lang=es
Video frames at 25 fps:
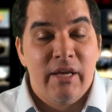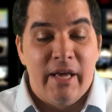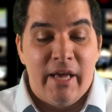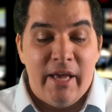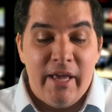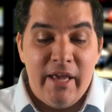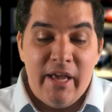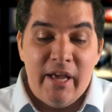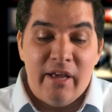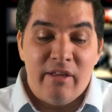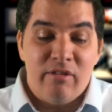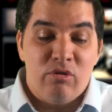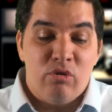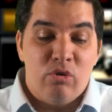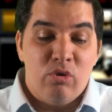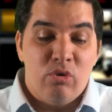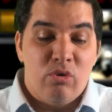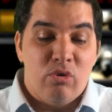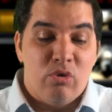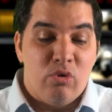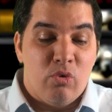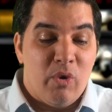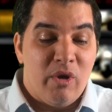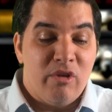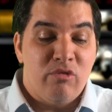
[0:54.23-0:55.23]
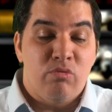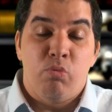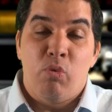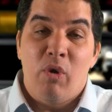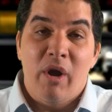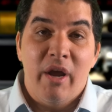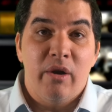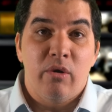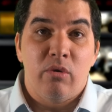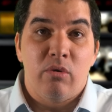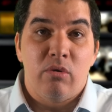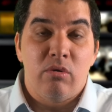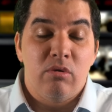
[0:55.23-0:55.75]
Y esto no es
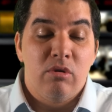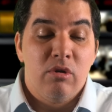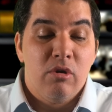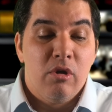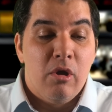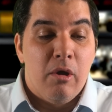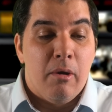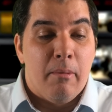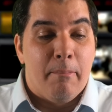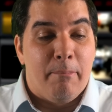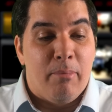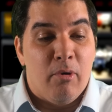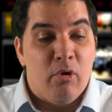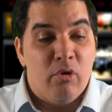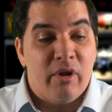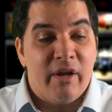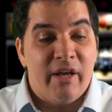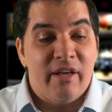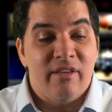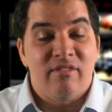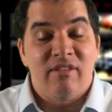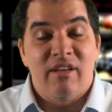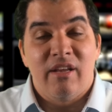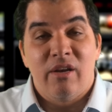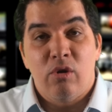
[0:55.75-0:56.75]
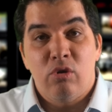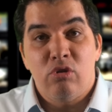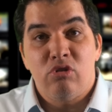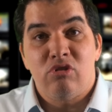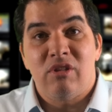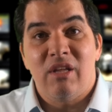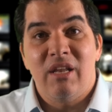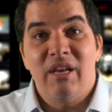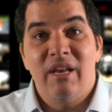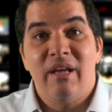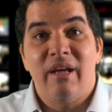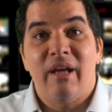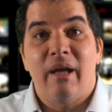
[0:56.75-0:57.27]
bueno porque si no
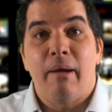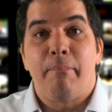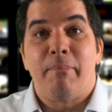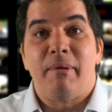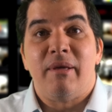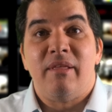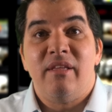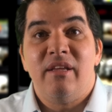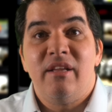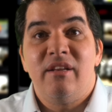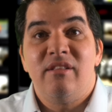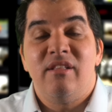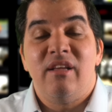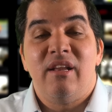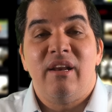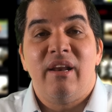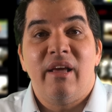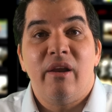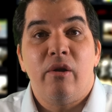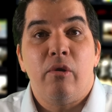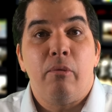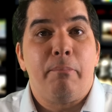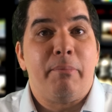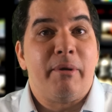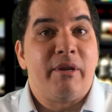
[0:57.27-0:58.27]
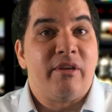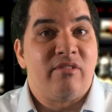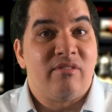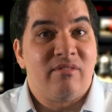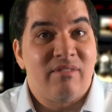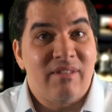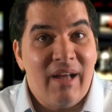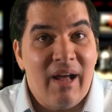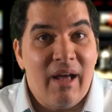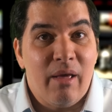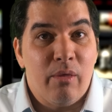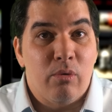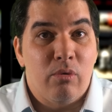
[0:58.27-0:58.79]
tienen que pedir dinero
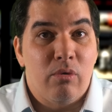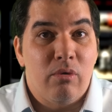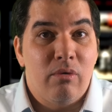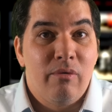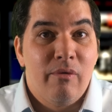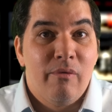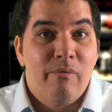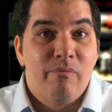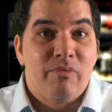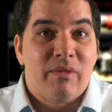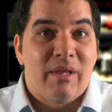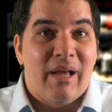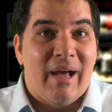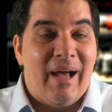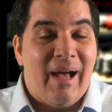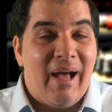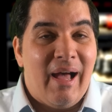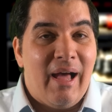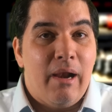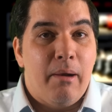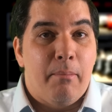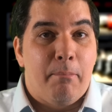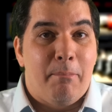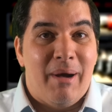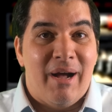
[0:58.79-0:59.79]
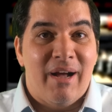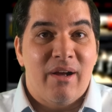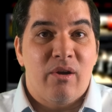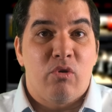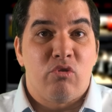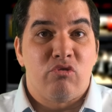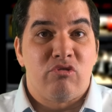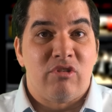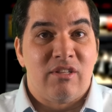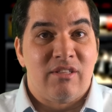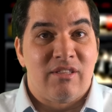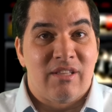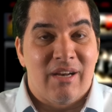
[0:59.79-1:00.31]
prestado al
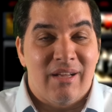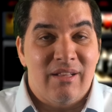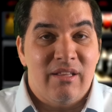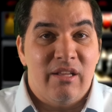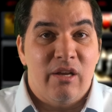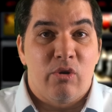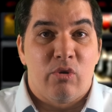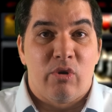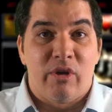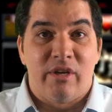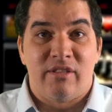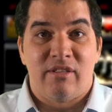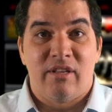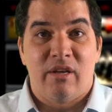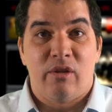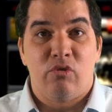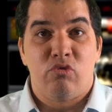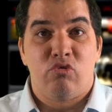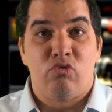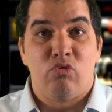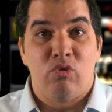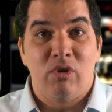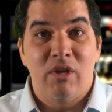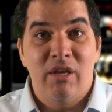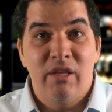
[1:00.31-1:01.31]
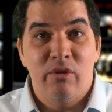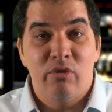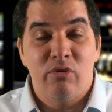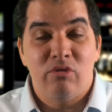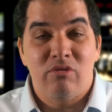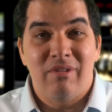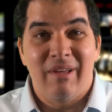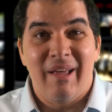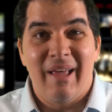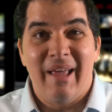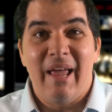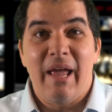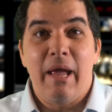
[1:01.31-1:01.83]
Banco Central de los Estados
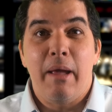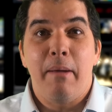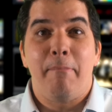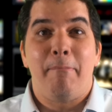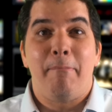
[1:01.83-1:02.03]
Unidos y